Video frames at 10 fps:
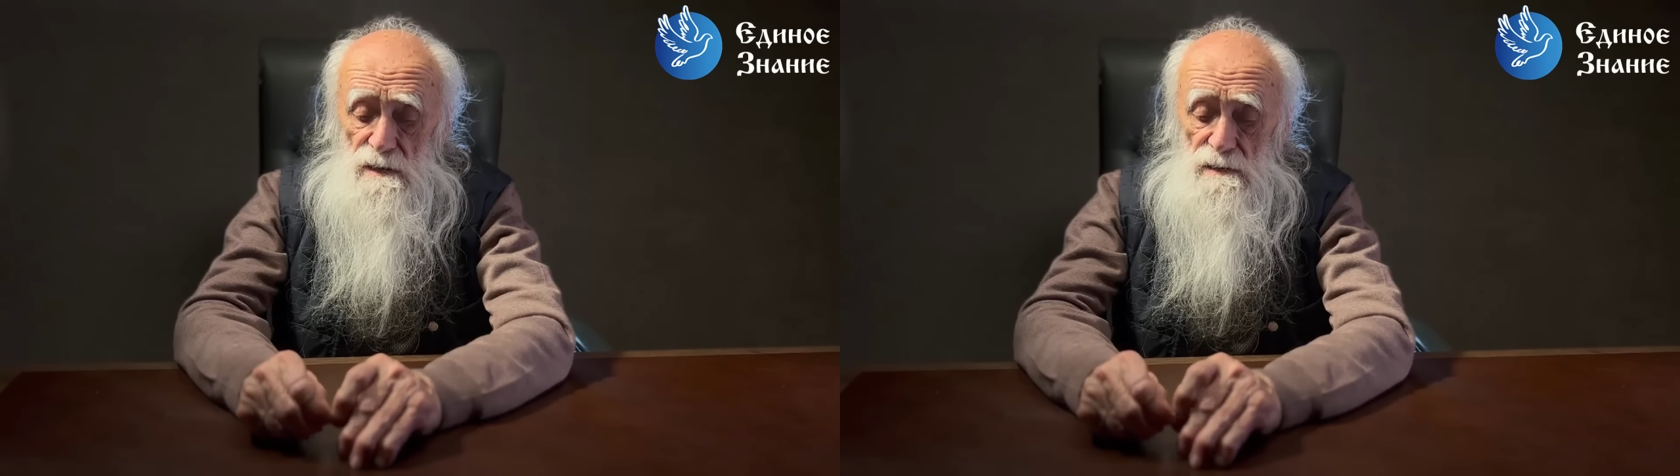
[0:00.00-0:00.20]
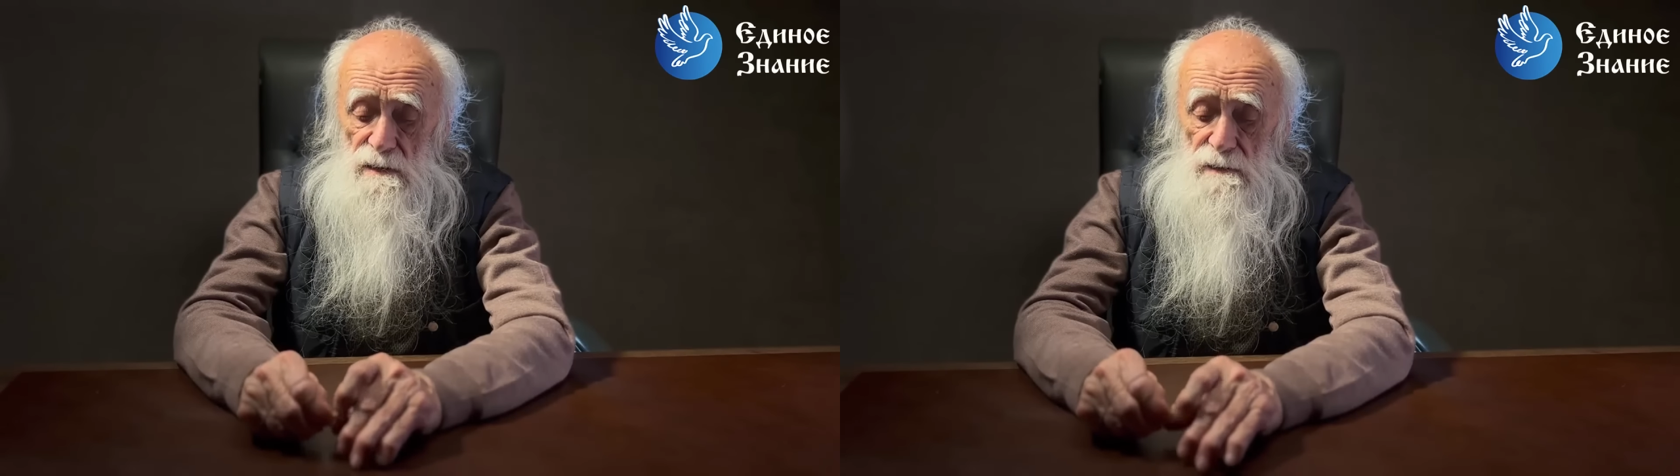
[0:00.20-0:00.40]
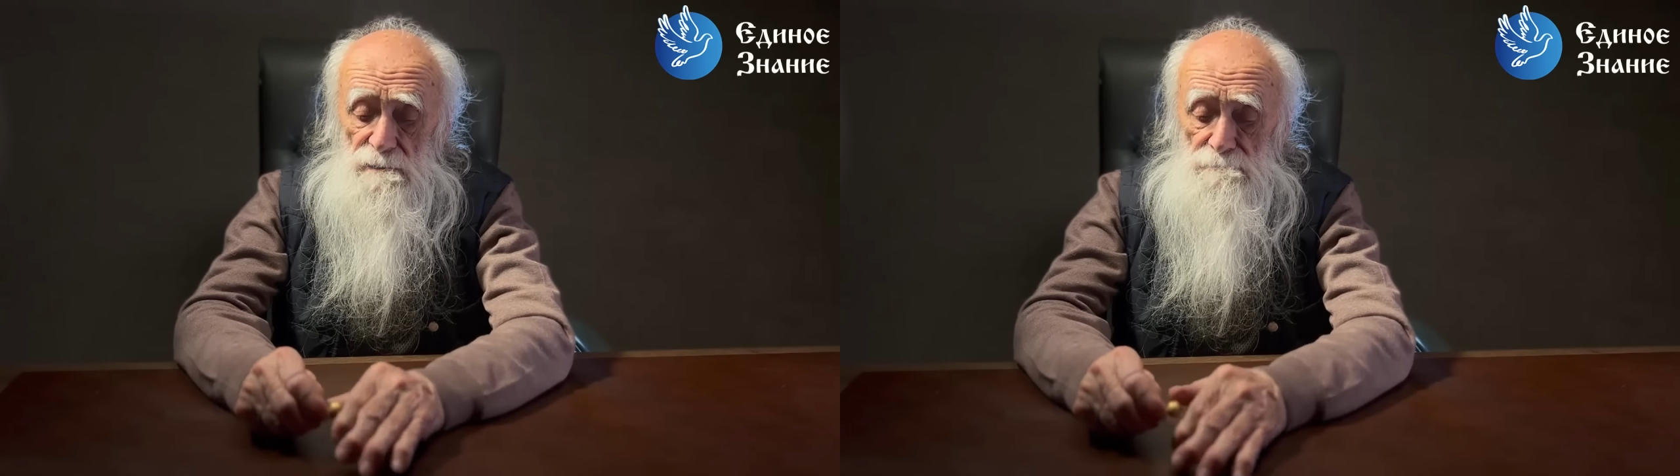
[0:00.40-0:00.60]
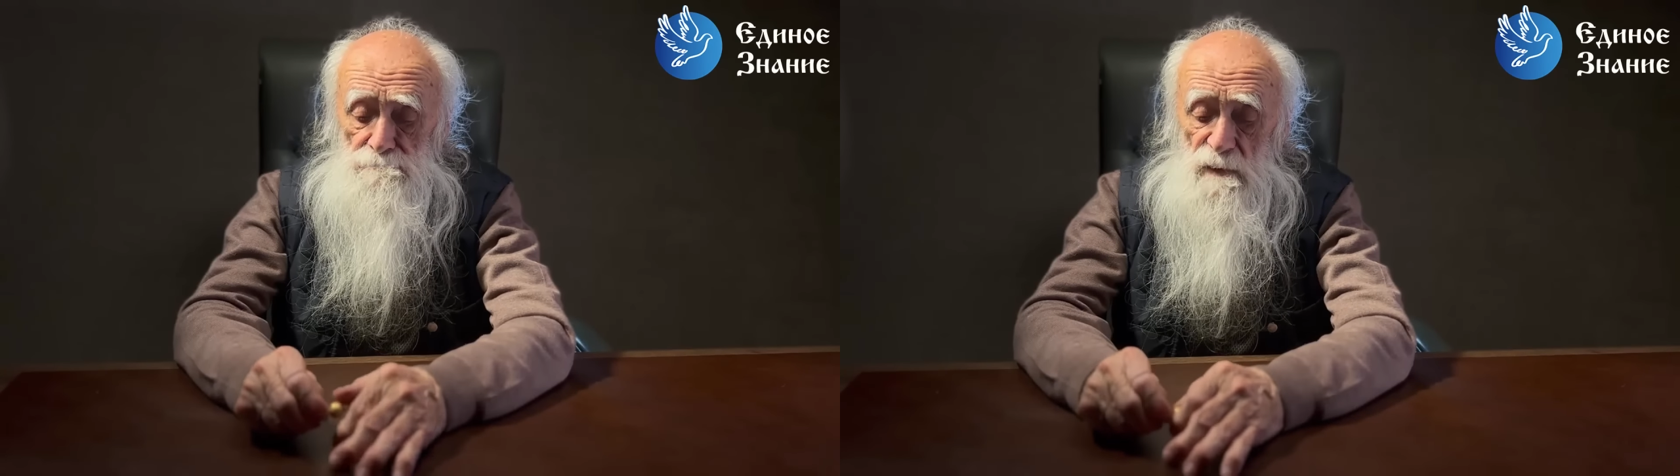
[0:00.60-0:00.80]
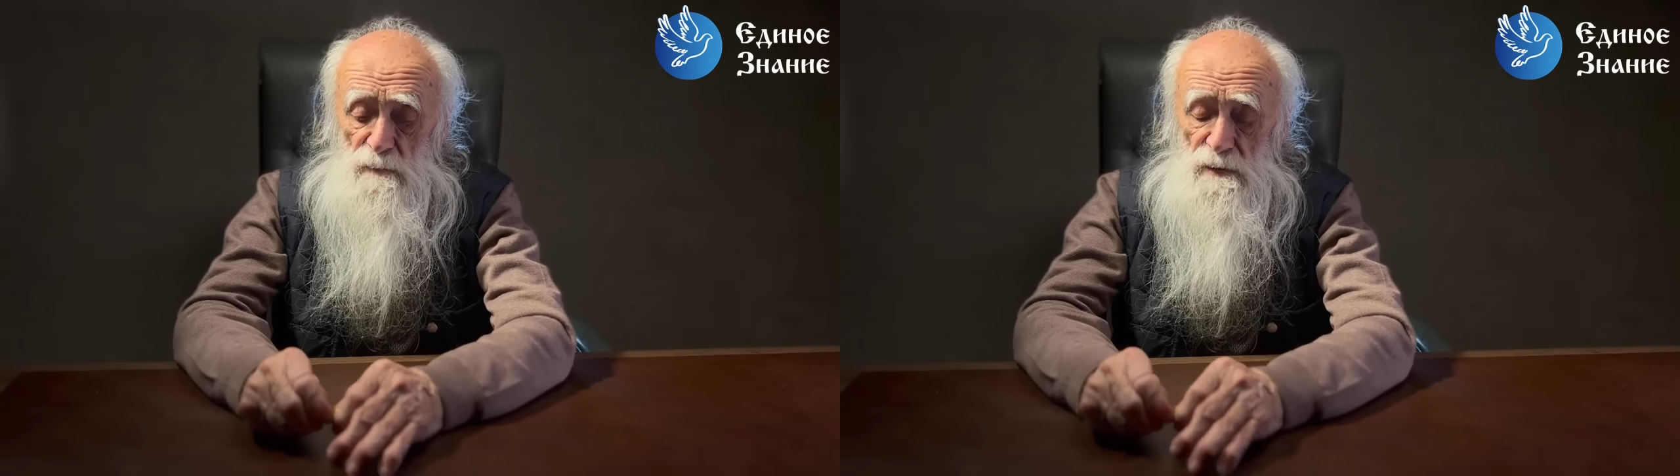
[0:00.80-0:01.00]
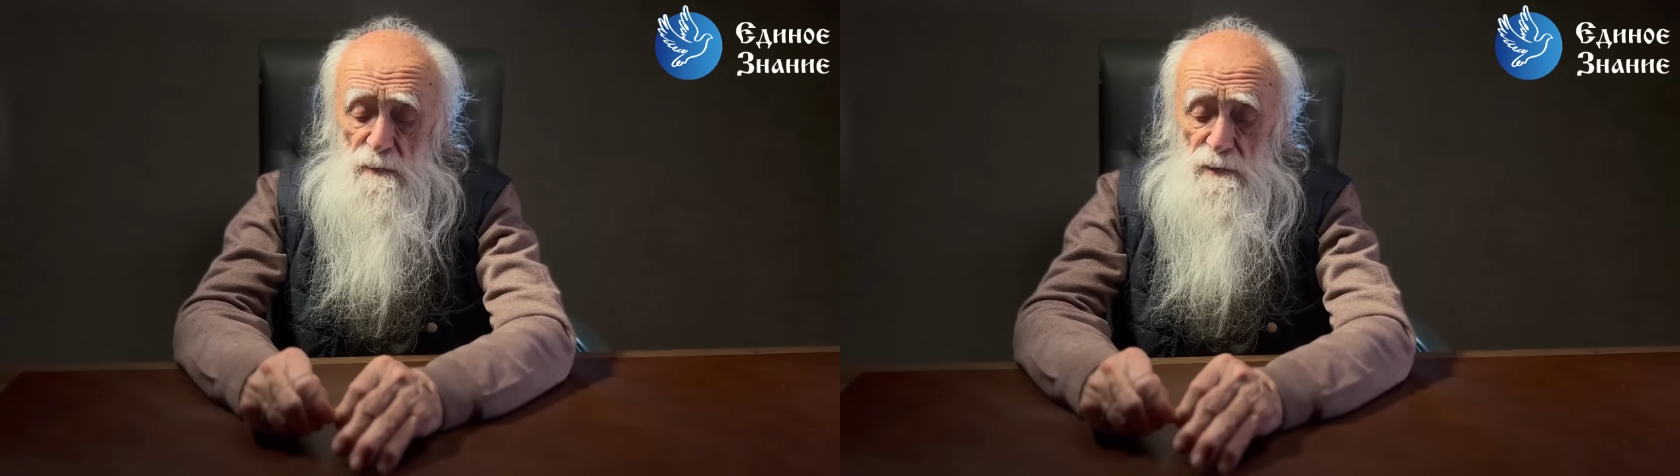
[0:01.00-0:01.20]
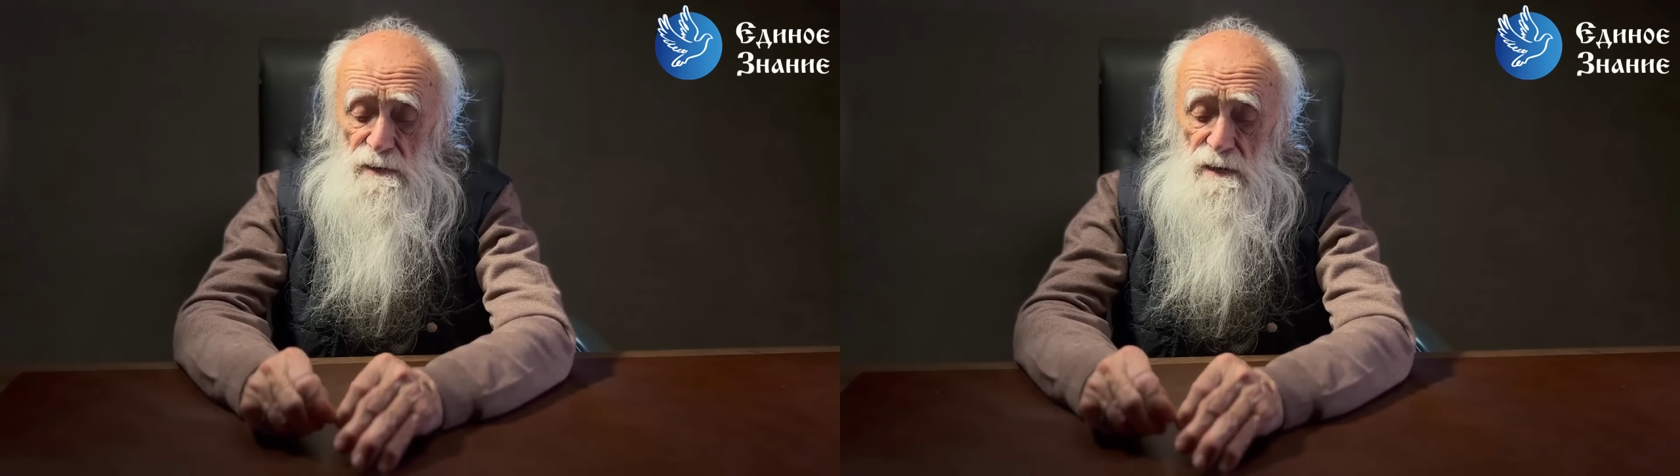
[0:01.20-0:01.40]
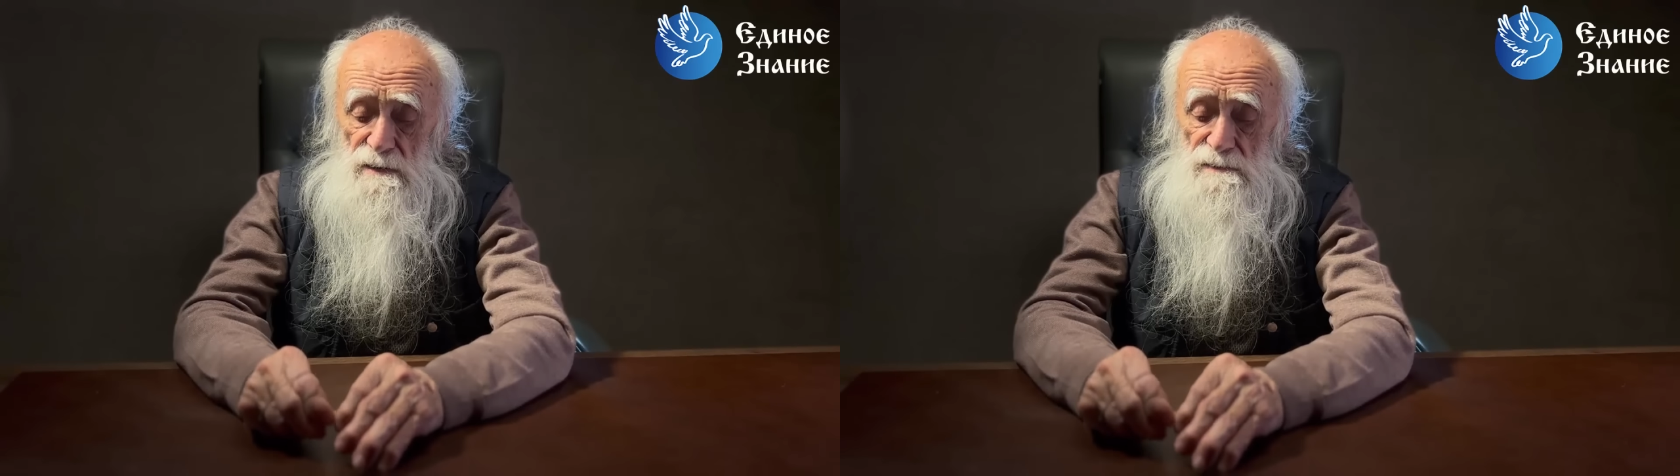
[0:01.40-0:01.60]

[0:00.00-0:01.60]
она приобретает